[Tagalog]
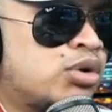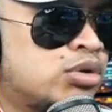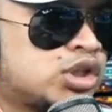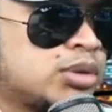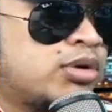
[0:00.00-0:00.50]

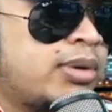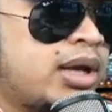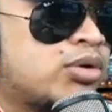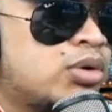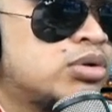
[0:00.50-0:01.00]
Kung gusto mo may,
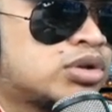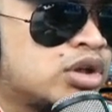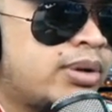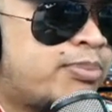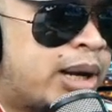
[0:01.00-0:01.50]
kung
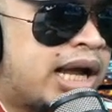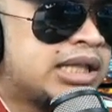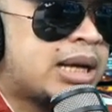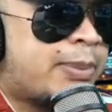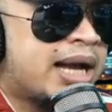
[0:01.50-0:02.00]
gusto may
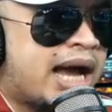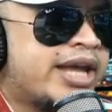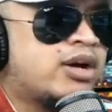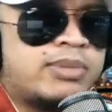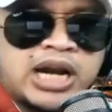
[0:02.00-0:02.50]
paraan kapag
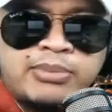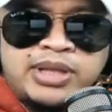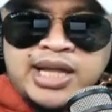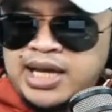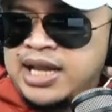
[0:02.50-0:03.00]
ayaw
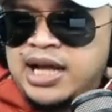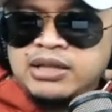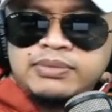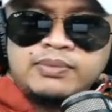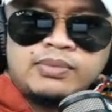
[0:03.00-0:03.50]
maraming
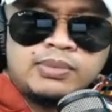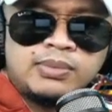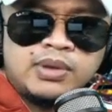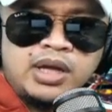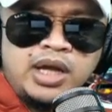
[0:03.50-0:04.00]
dahilan.
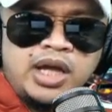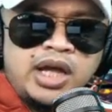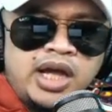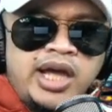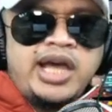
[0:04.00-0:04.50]

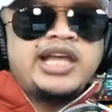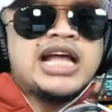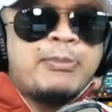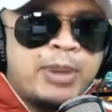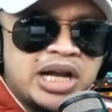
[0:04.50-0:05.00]
Eh
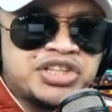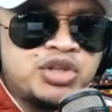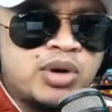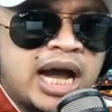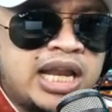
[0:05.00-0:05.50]

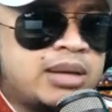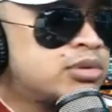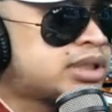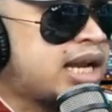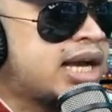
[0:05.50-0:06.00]

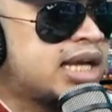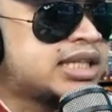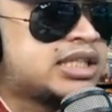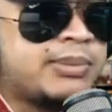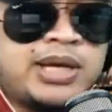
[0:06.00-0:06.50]
napakasinungaling mo talaga
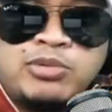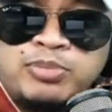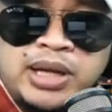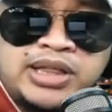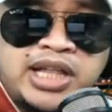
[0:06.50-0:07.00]
sasabihin mo
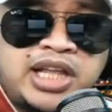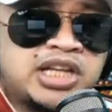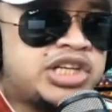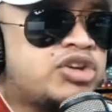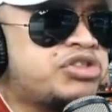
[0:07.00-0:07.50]
pang Teddy
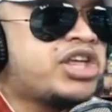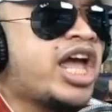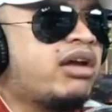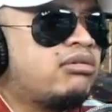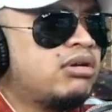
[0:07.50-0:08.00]
Casino.
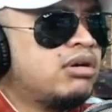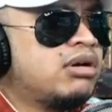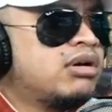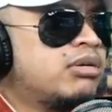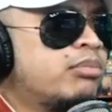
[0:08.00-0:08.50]
Hindi!
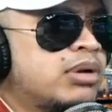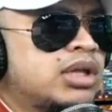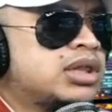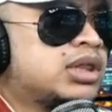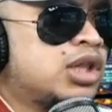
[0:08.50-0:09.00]

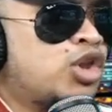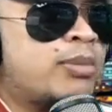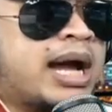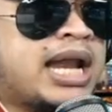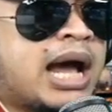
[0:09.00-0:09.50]
Oh.
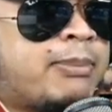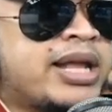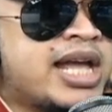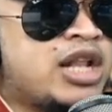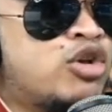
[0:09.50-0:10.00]

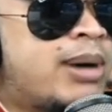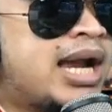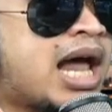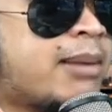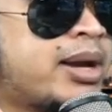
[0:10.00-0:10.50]
Lumalaban yan,
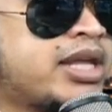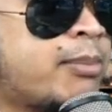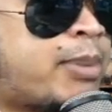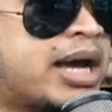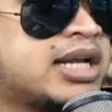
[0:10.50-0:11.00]
lumalaban
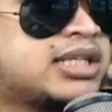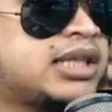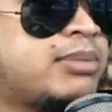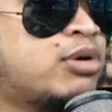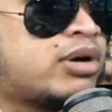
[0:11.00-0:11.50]
yan para sa
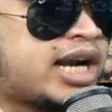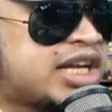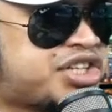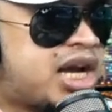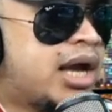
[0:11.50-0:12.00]

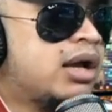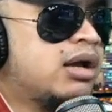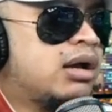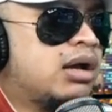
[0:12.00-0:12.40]
demokrasya.